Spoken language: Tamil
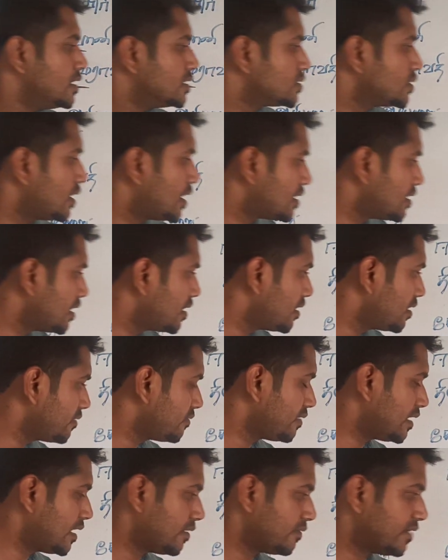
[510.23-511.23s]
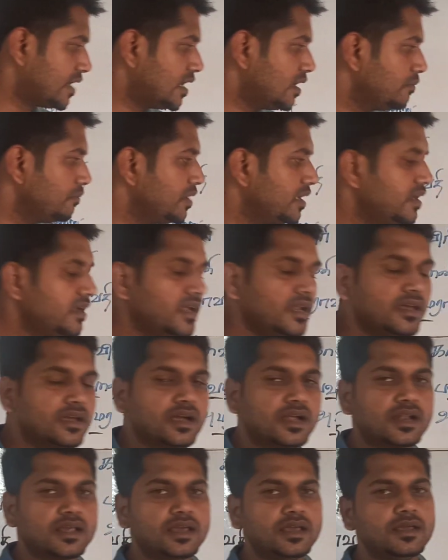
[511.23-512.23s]
ஸோ அந்த வ வண்ண
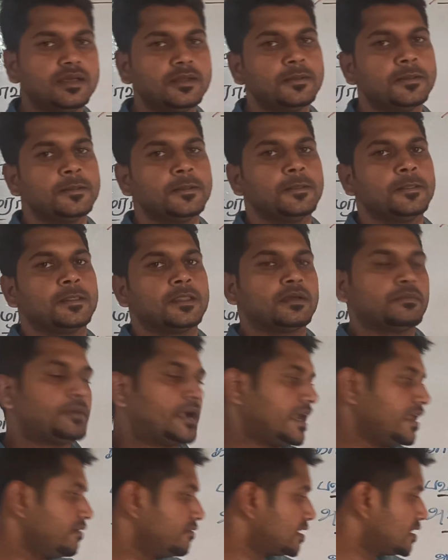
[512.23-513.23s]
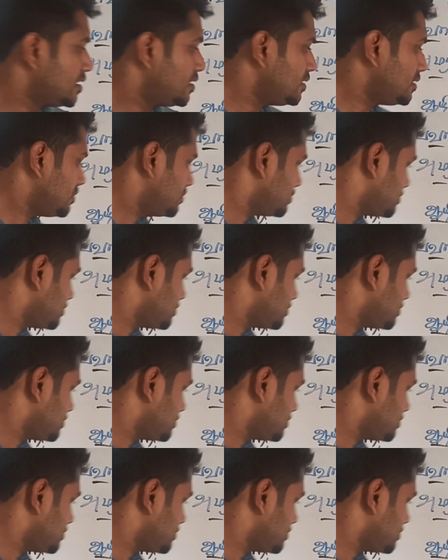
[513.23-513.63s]
மீன்களுக்கான பண்ணை வந்து